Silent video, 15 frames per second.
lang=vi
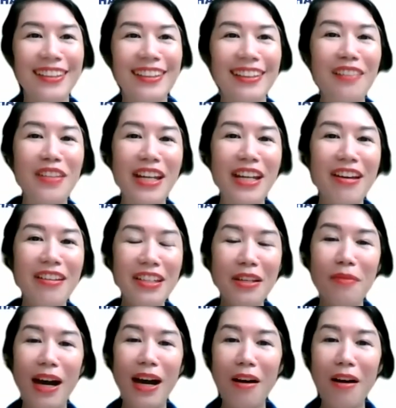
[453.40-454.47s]
tại vì nếu như
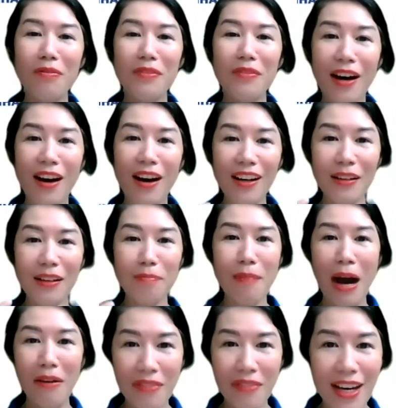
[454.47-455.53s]
mà không có
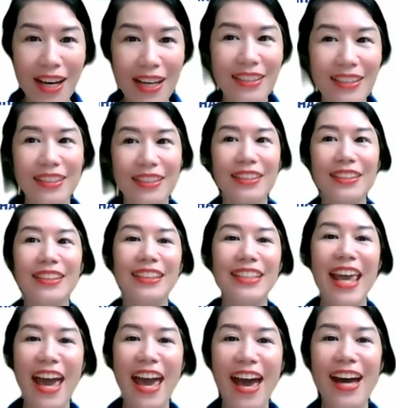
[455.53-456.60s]
bảo vệ
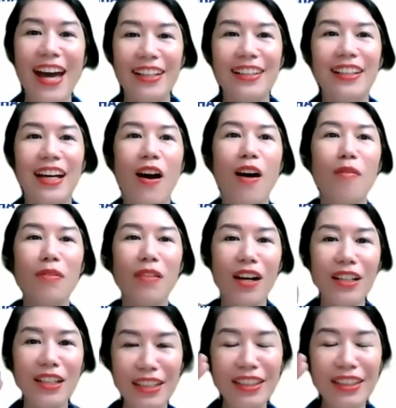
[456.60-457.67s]
da dạ, không
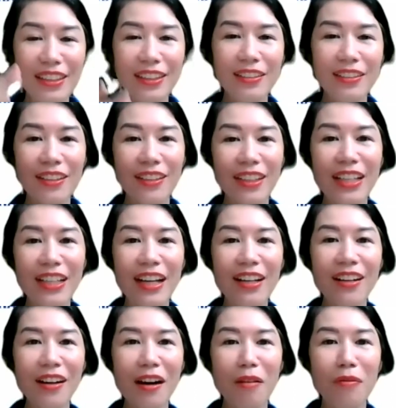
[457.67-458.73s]
có kính cái
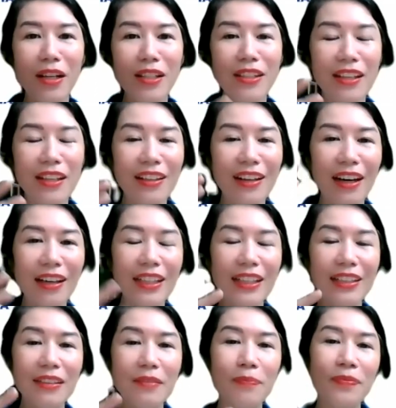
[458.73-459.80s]
kiến nó không có những cái
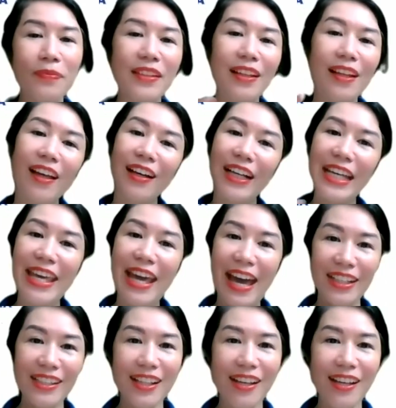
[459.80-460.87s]
cái
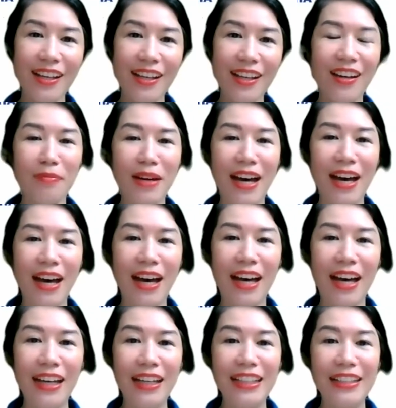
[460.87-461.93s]
dáng xa hơi
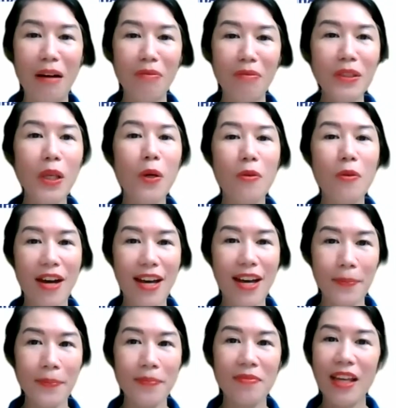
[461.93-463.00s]
mà chống tiêu
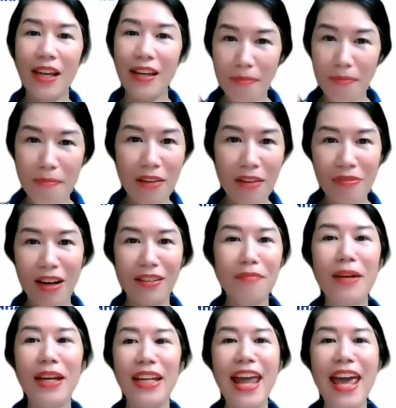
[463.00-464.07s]
về thì các bạn
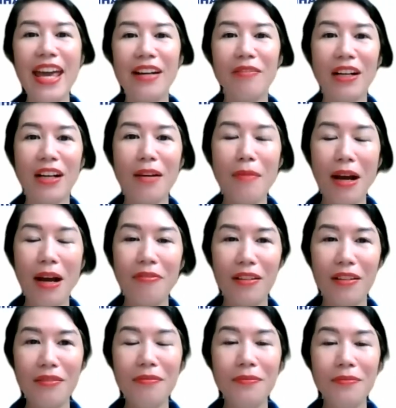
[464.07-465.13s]
vẫn bị đen và các bạn
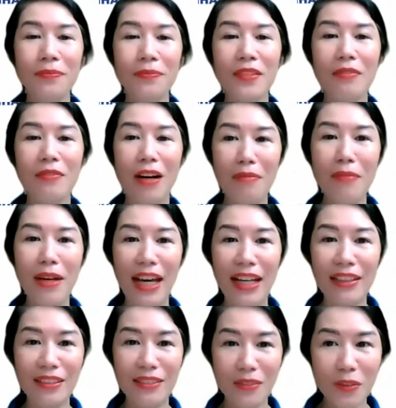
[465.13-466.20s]
vẫn vẫn bị
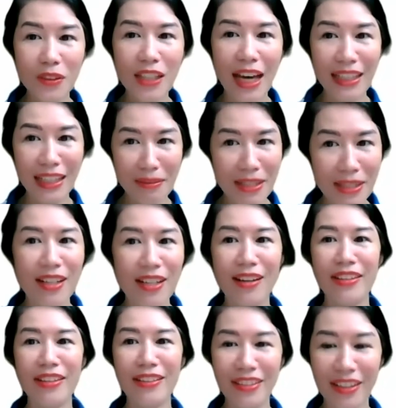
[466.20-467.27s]
ảnh hưởng của ánh nắng mặt
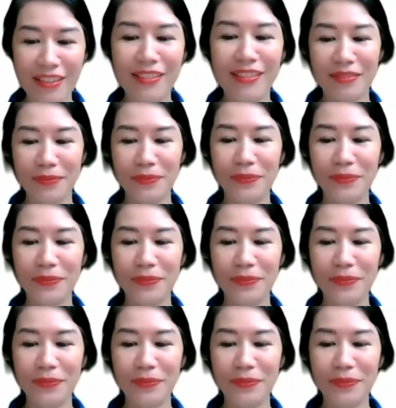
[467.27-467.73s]
trời như thường